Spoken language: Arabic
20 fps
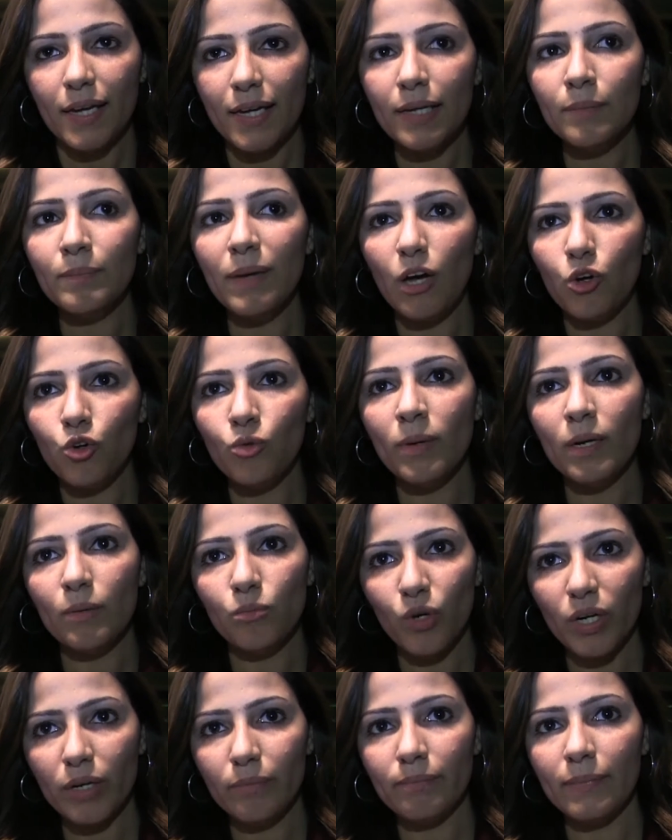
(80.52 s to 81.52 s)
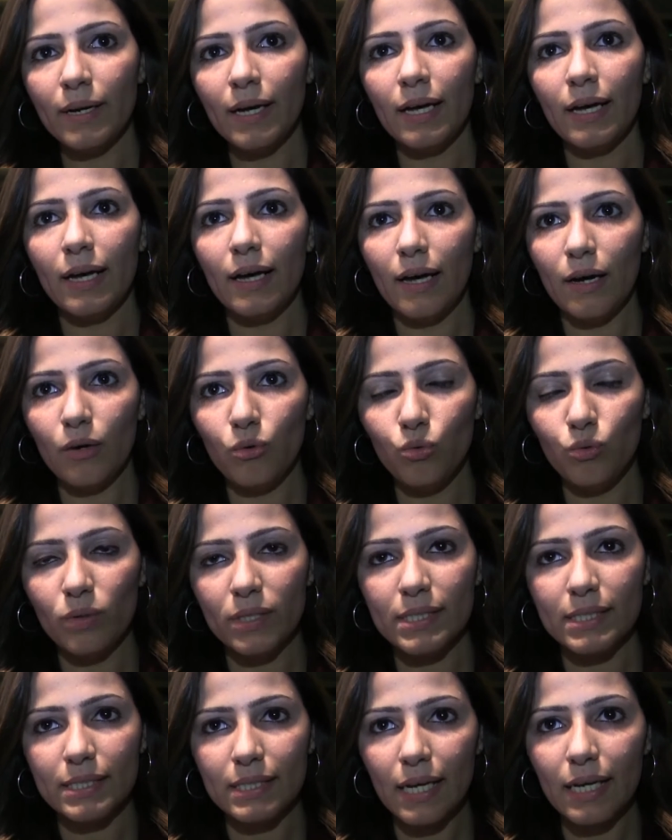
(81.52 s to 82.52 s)
إيه المعلومة المهمة
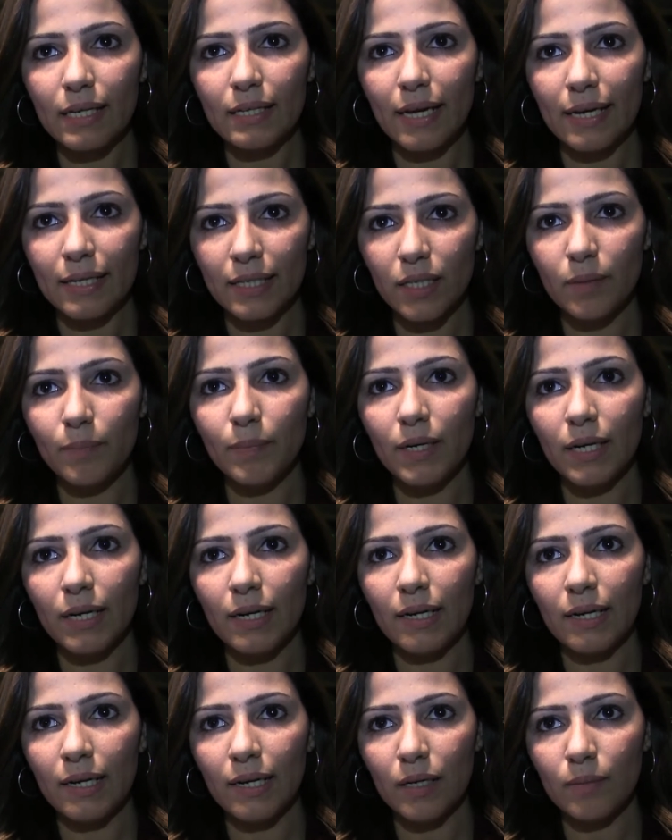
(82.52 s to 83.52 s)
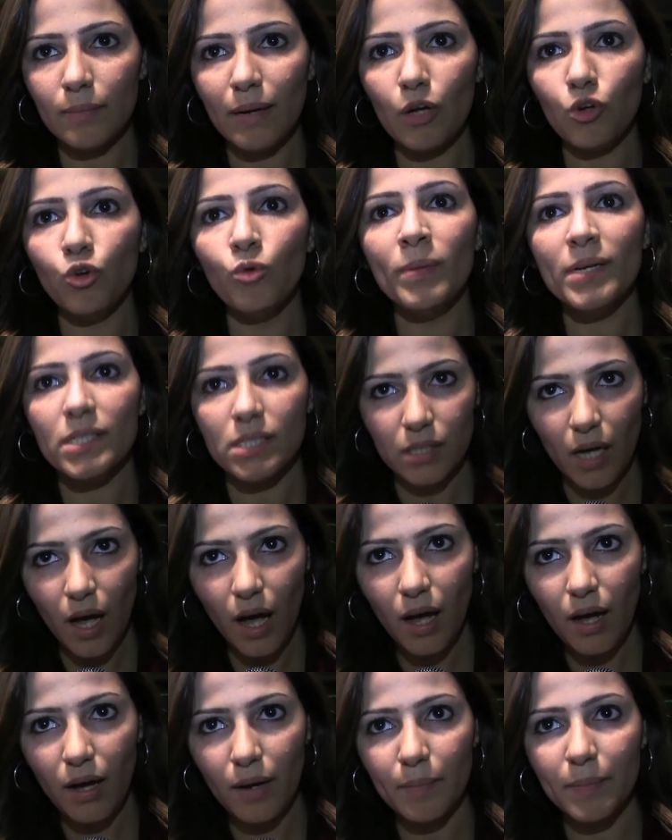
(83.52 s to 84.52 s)
أو إزاي أجيب المعلومة
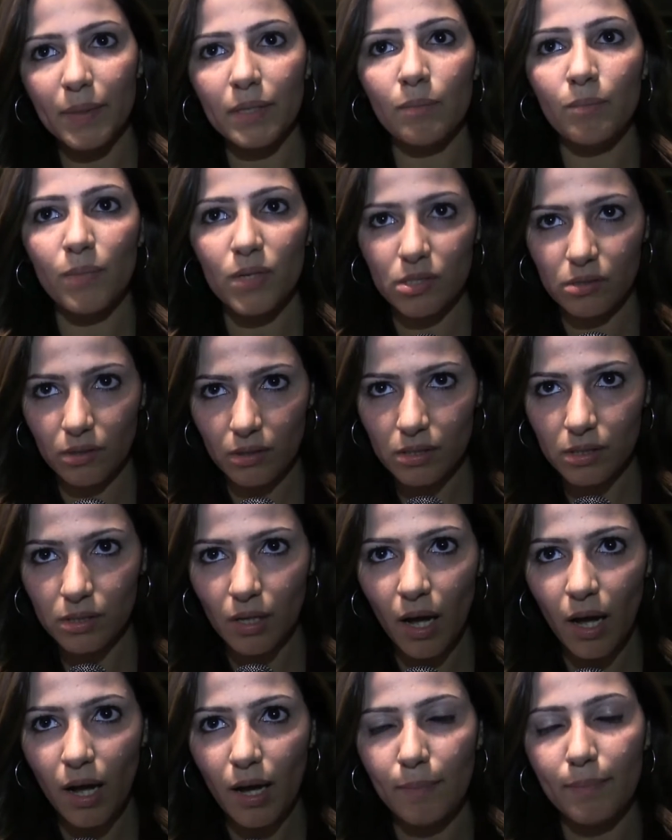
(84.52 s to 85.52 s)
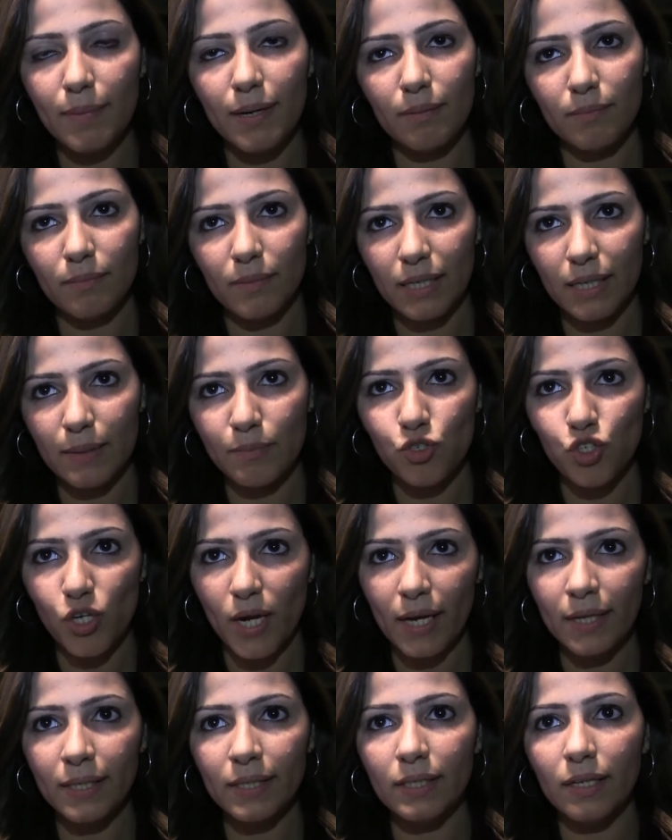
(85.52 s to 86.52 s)
الصح من مصدر الصح ما ما
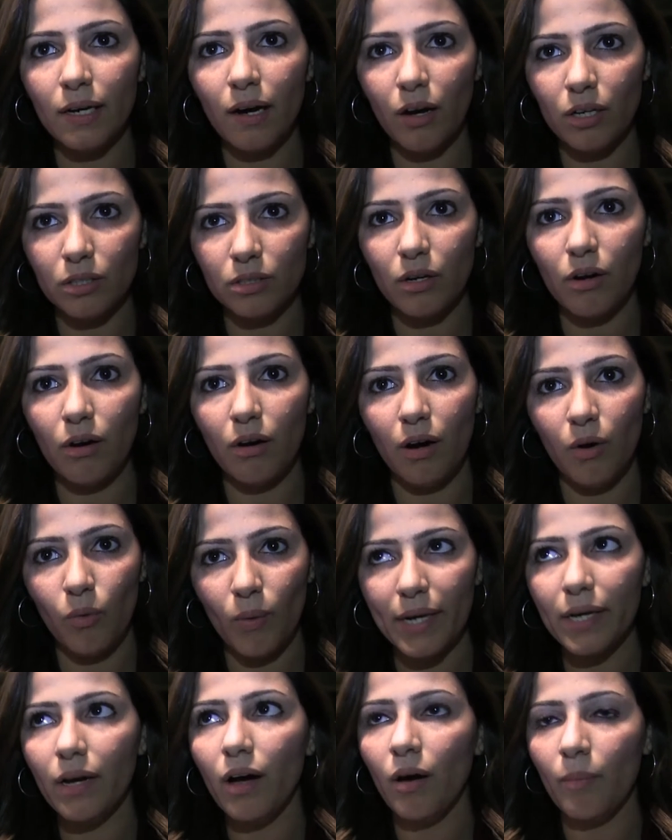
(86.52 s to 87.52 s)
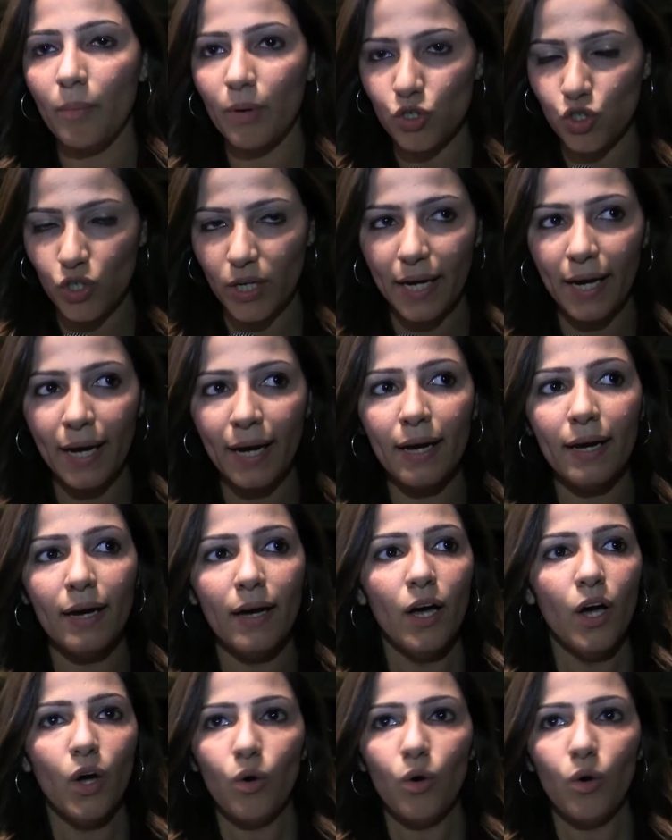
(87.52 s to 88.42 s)
أجيبش أي أخطاء أو أي أخبار شائعة